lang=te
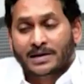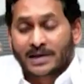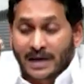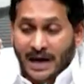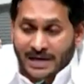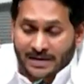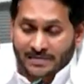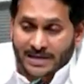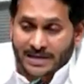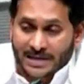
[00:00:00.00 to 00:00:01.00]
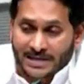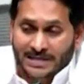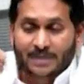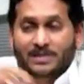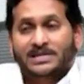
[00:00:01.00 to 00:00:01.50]
ఇలాంటి వ్యక్తిగత
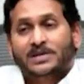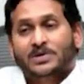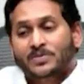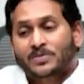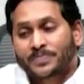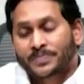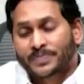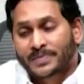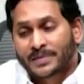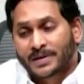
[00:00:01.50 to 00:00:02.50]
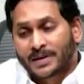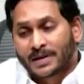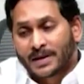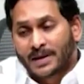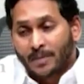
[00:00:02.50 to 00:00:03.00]
సమస్యలకు
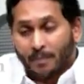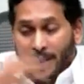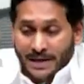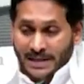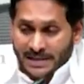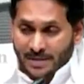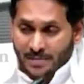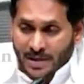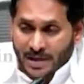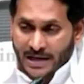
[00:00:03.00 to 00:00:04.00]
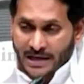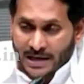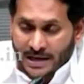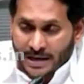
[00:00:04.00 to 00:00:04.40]
మరింత మెరుగైన